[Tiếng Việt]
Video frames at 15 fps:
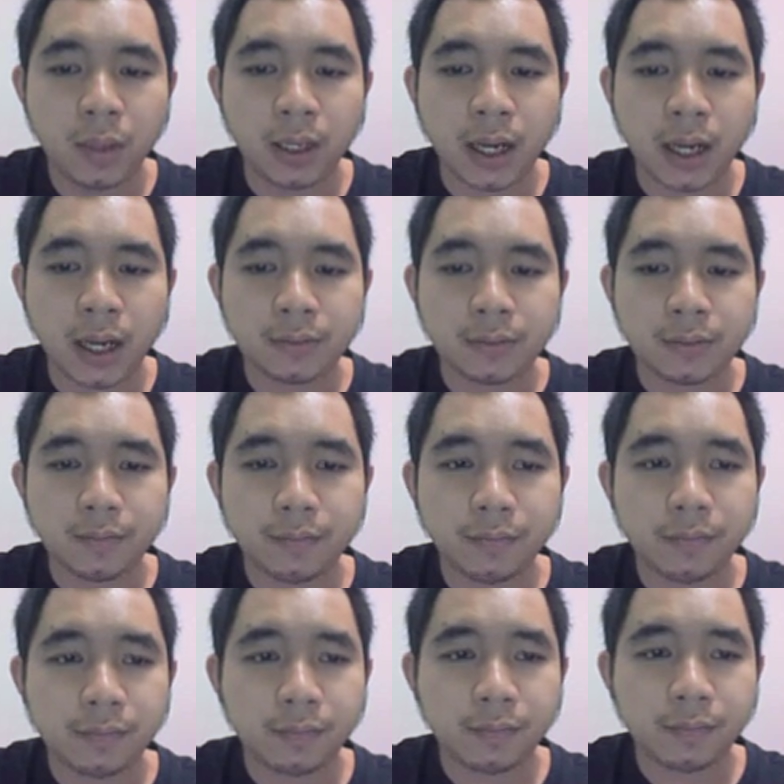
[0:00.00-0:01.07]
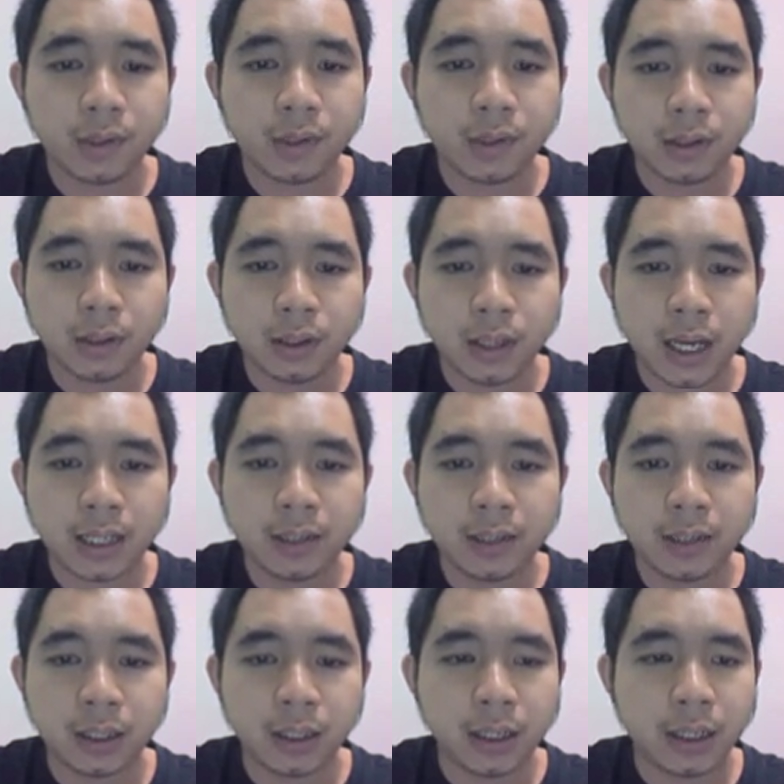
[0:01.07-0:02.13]
của mình ha đây
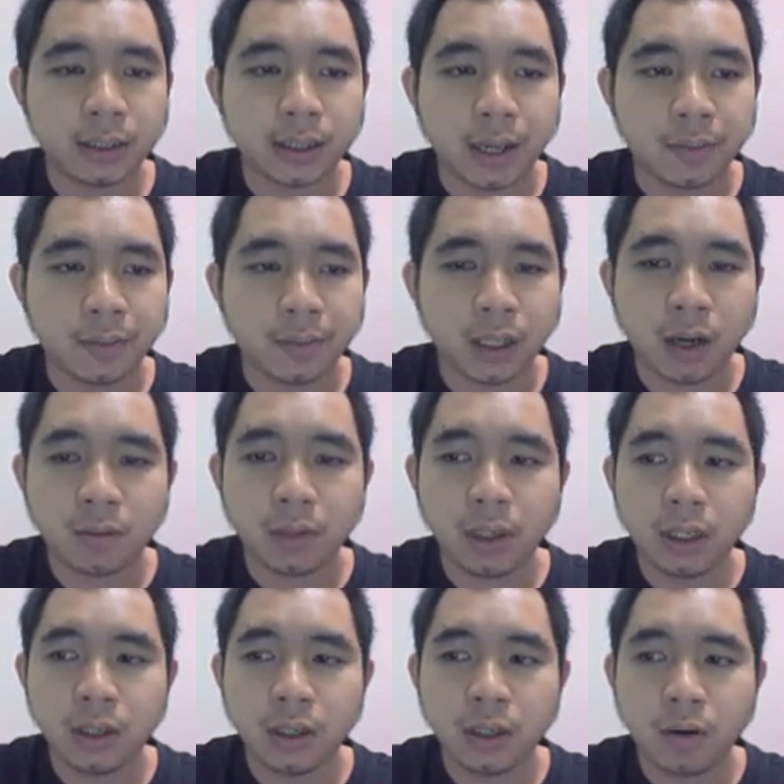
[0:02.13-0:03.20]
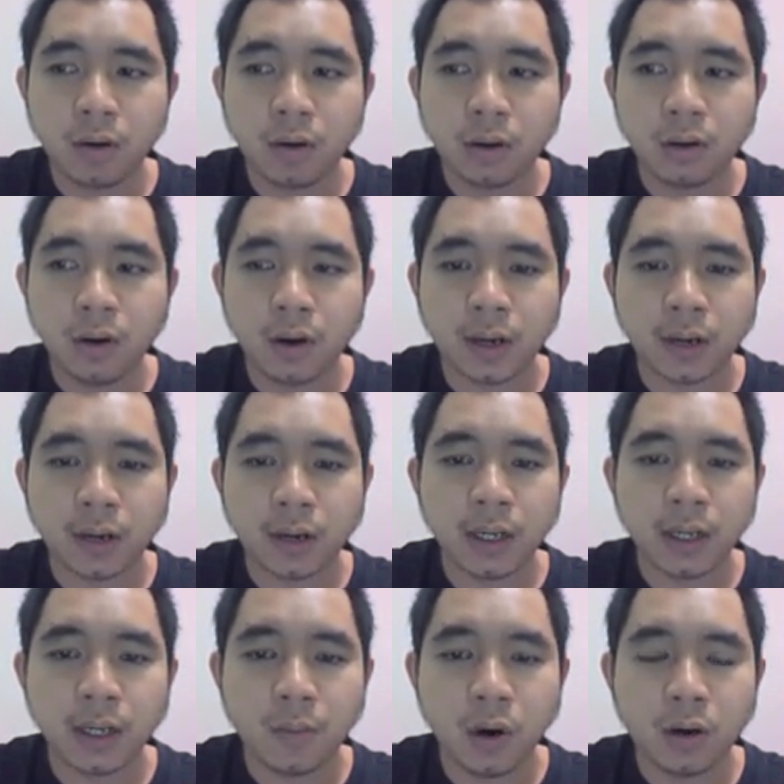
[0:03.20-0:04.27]
thì mình à, hiện tại mình không có logo logo nào
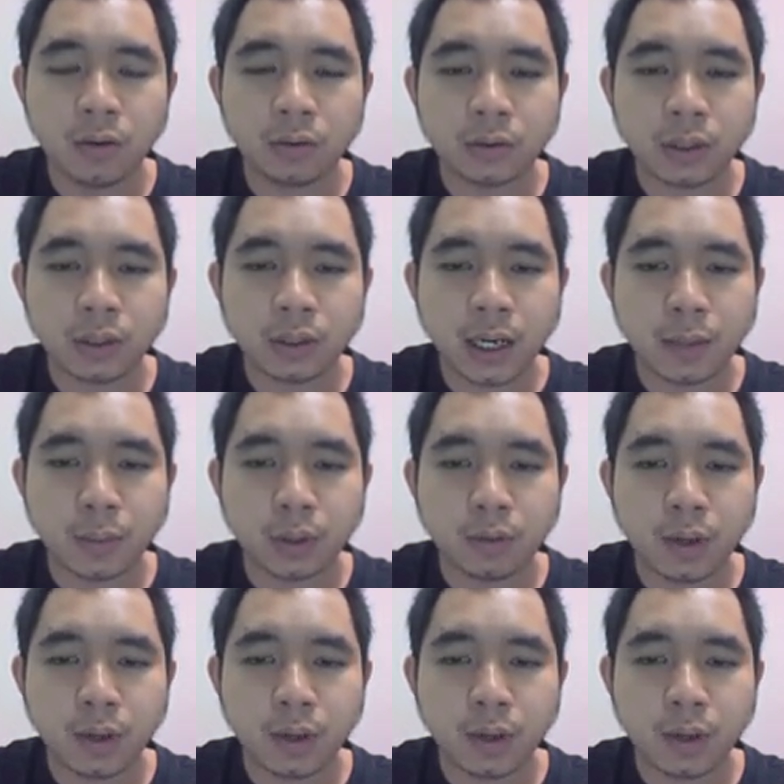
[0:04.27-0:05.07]
để demo cho nên là